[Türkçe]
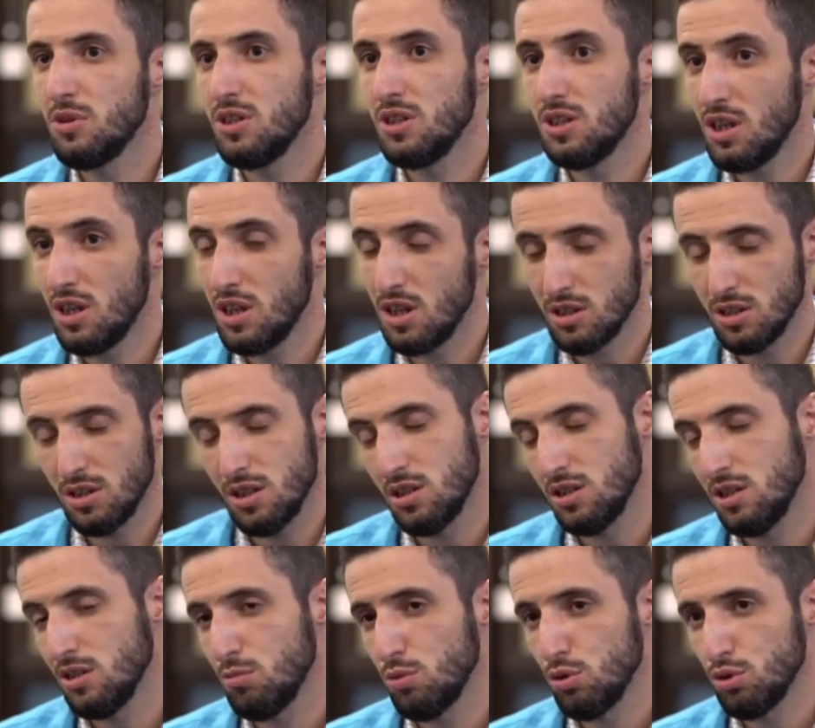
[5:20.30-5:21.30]
gibi yer
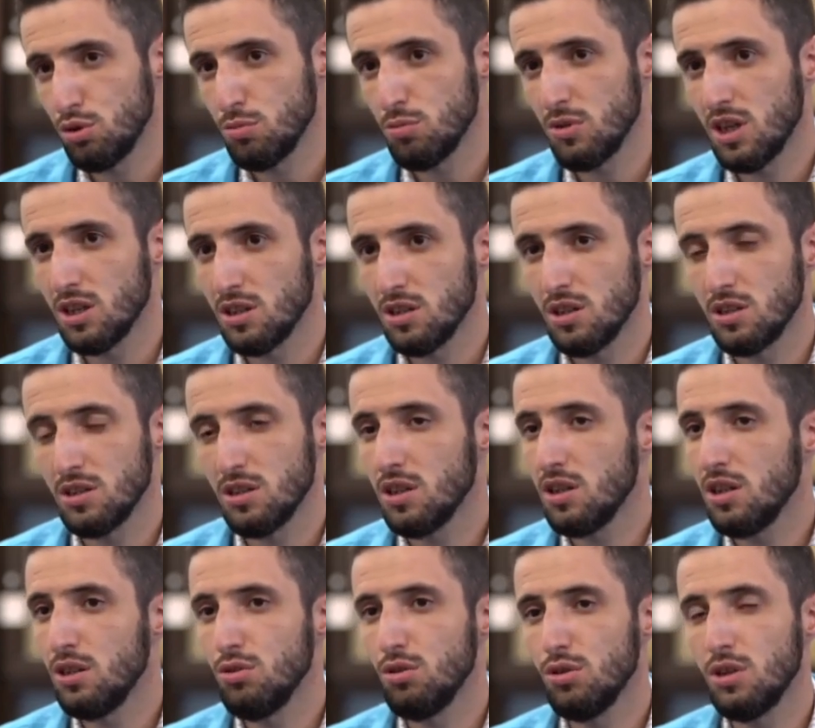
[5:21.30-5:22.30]
altlarında, bodrum katlarında
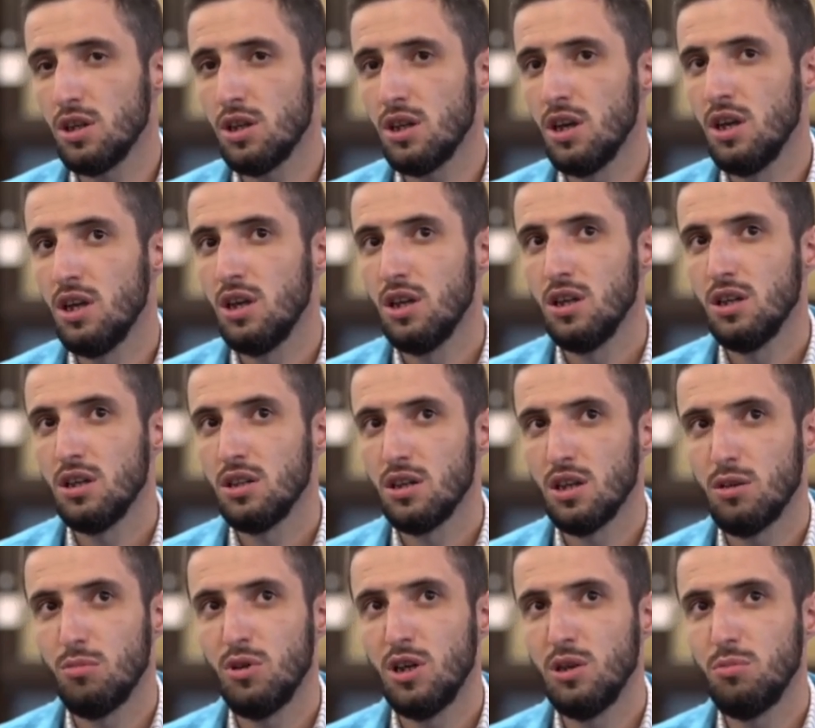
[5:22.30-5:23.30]
kalıyorlar.
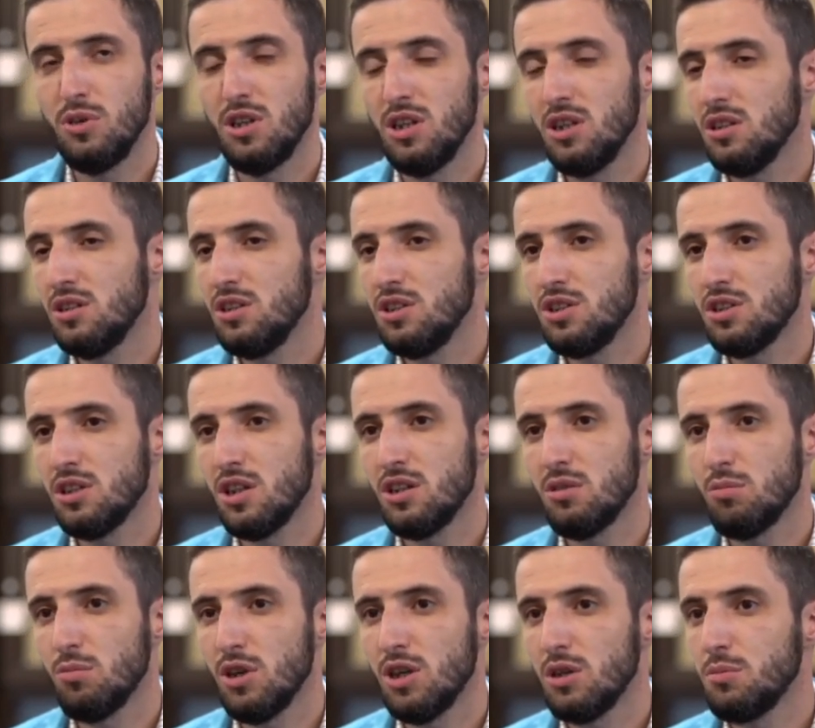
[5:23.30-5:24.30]
Tamamıyla
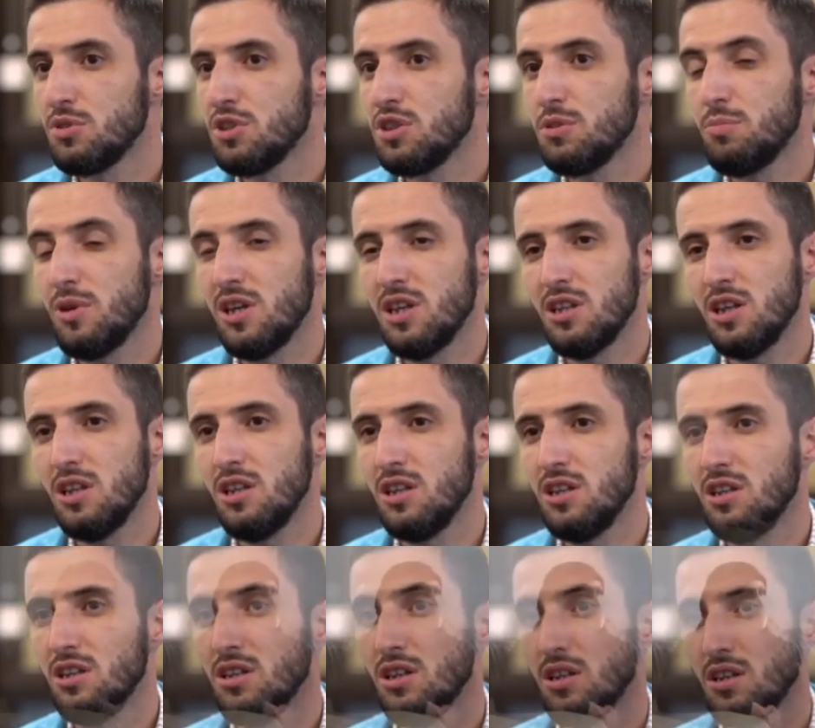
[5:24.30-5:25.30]
dıştan bağımsız
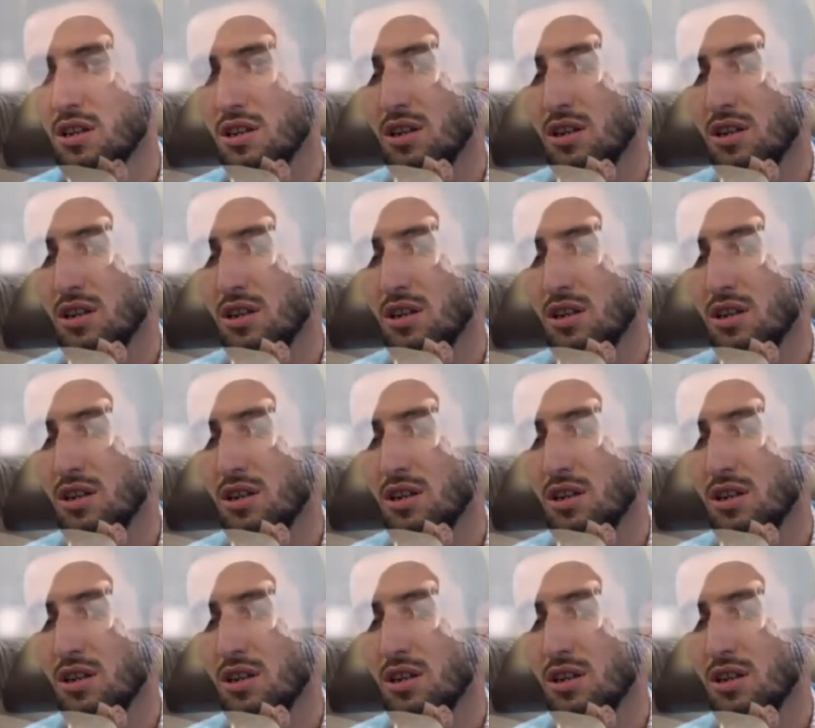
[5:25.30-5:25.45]
perdelerinin